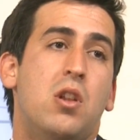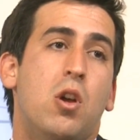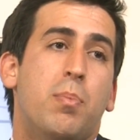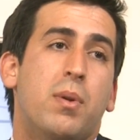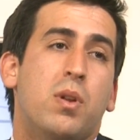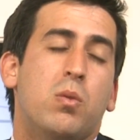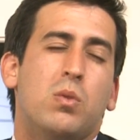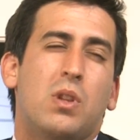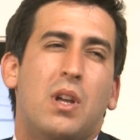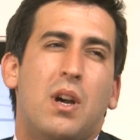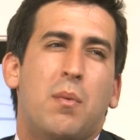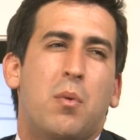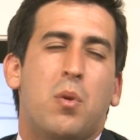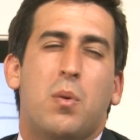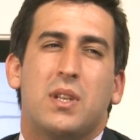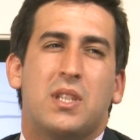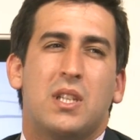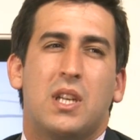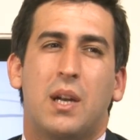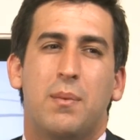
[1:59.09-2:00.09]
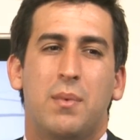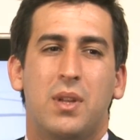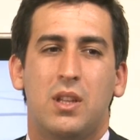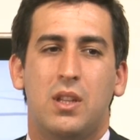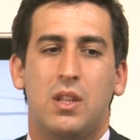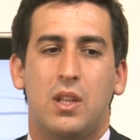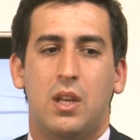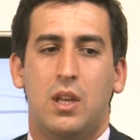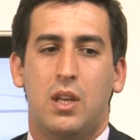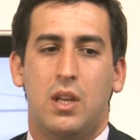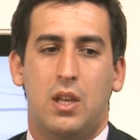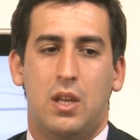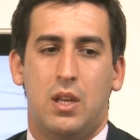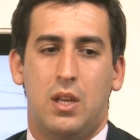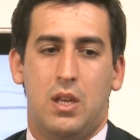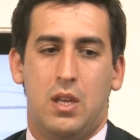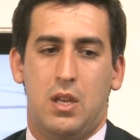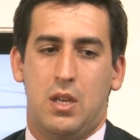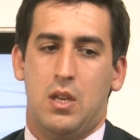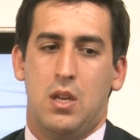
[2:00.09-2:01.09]
lo preguntábamos básicamente
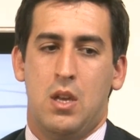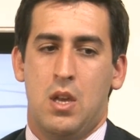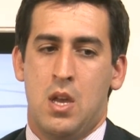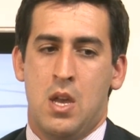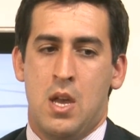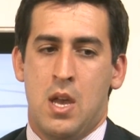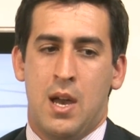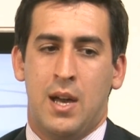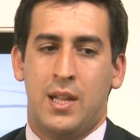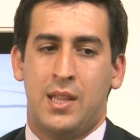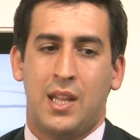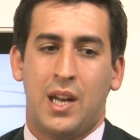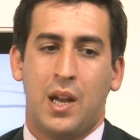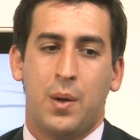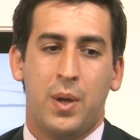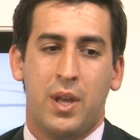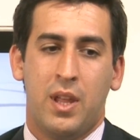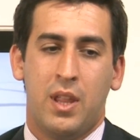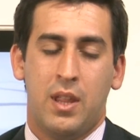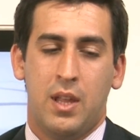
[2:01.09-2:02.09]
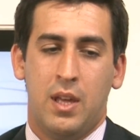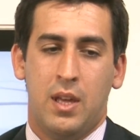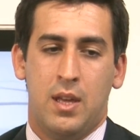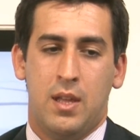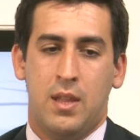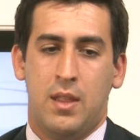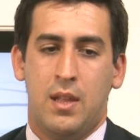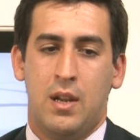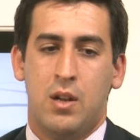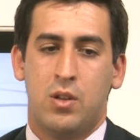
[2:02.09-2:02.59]
eh, a través de,